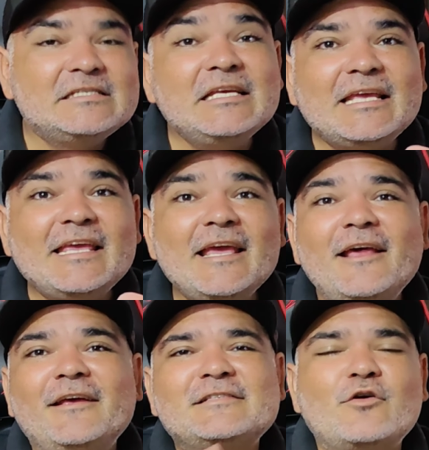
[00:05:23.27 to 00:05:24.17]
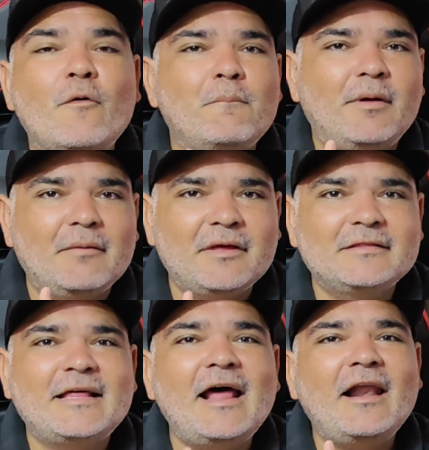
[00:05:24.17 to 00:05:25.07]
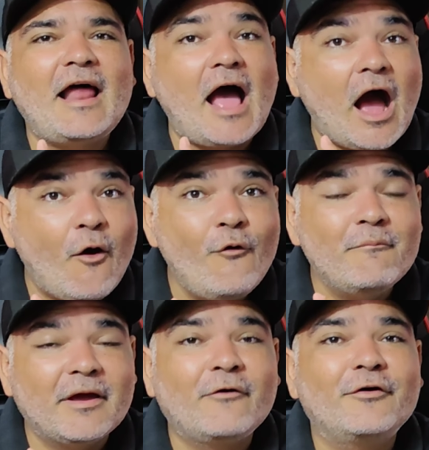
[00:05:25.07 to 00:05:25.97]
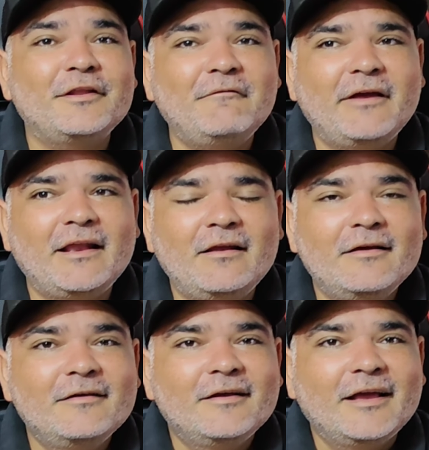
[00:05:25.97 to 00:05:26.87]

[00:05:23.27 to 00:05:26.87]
si quieres complementarla a un mejor nivel,